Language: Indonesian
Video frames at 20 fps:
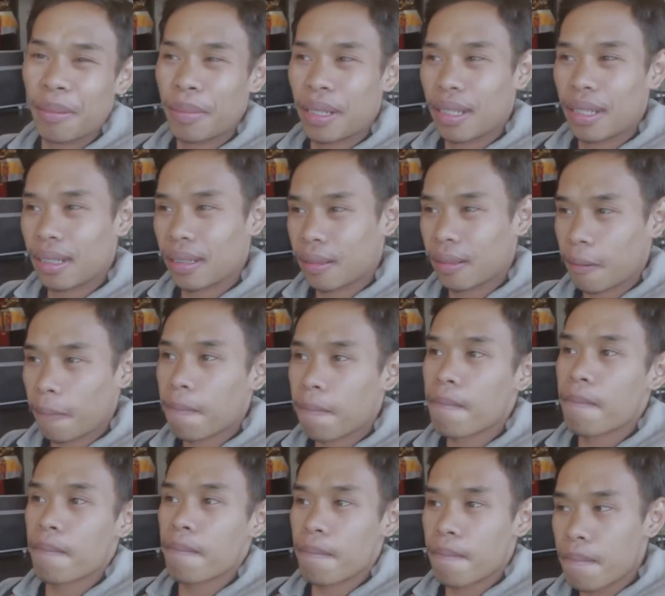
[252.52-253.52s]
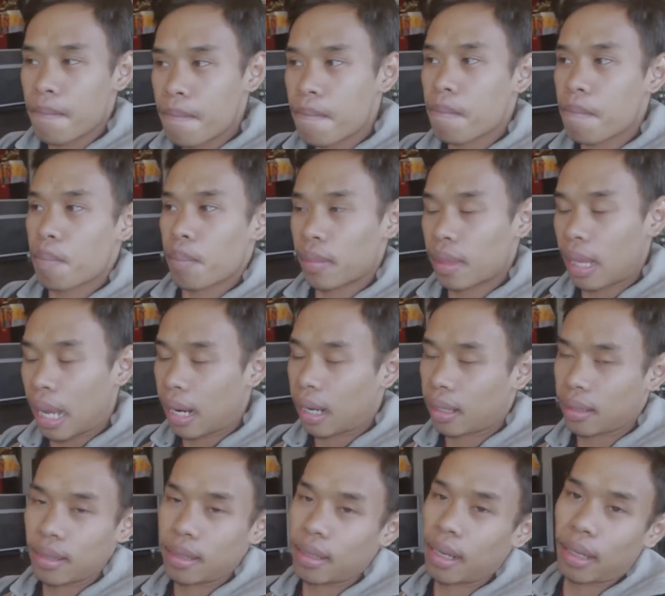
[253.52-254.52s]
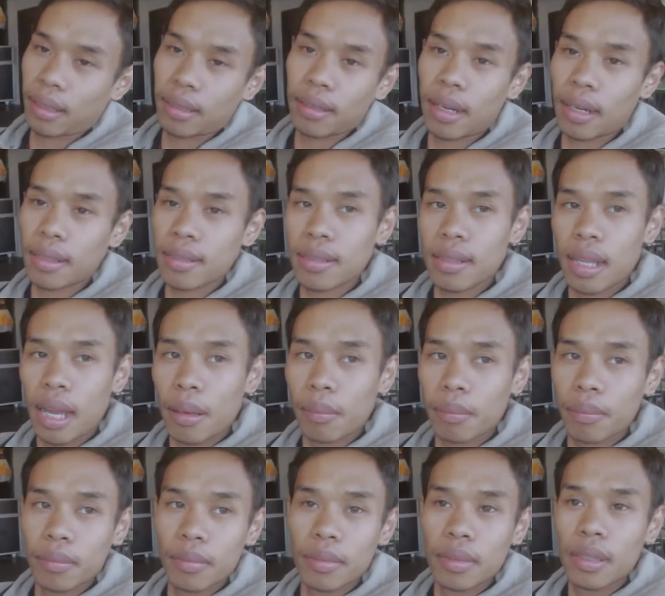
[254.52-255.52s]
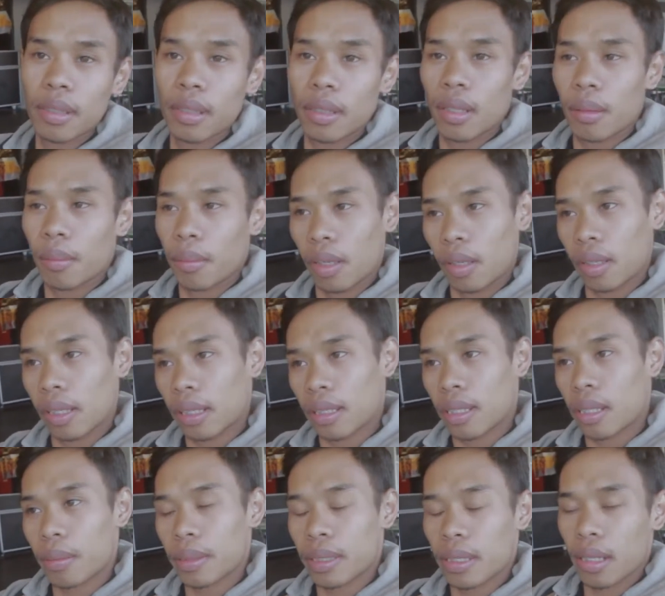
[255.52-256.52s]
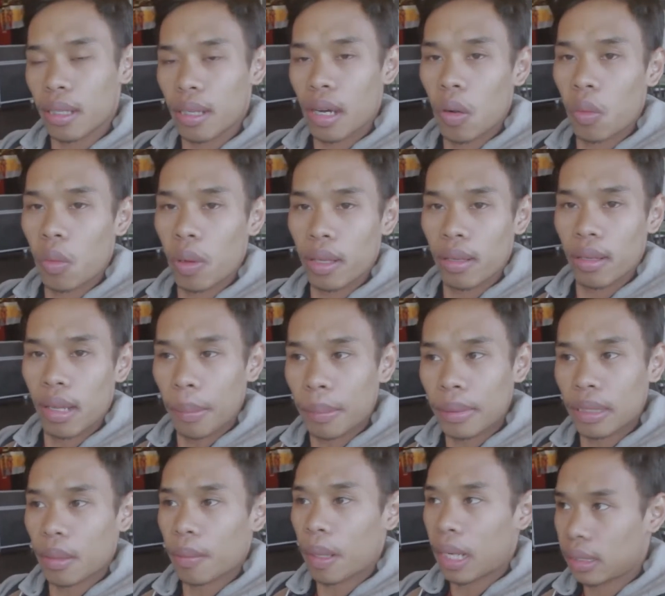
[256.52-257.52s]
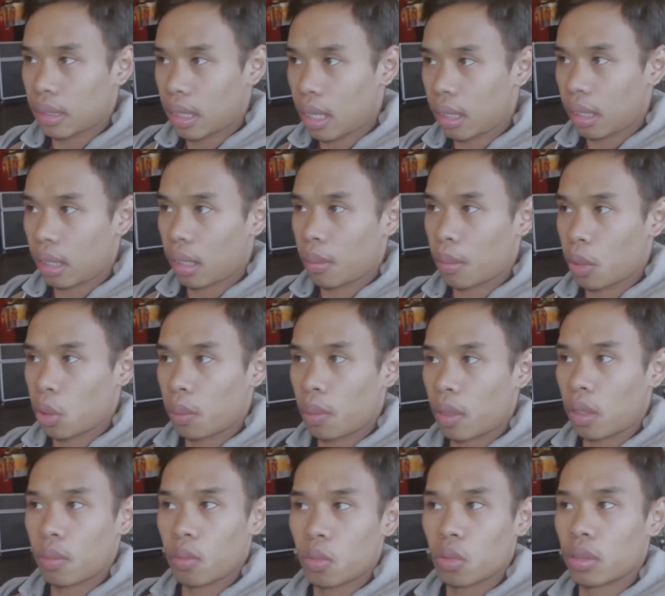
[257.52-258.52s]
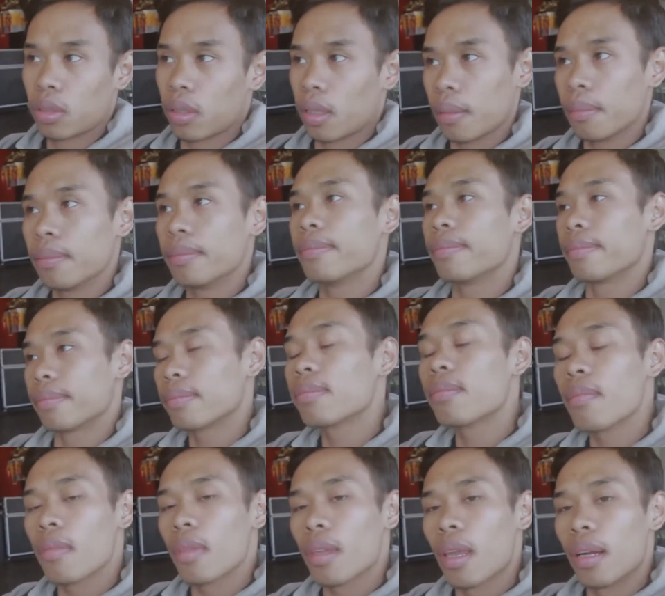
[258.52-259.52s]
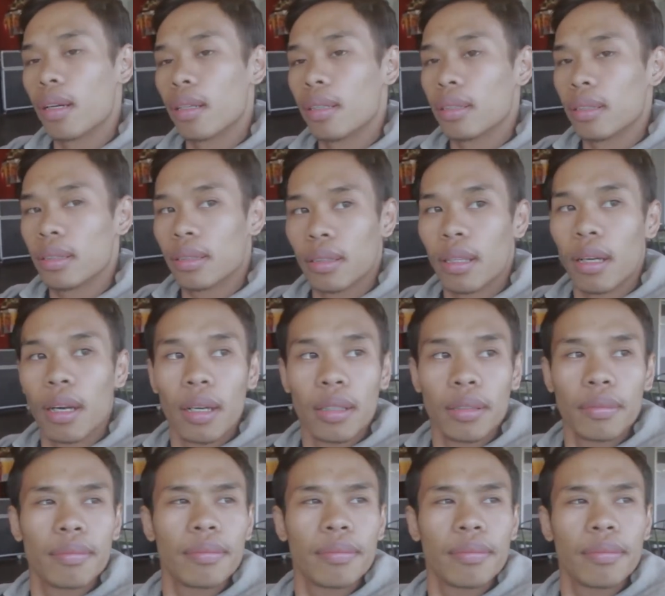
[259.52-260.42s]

em ntar aja nih next time lain itu masih ada wedding sebanyak karena baru baru musim udah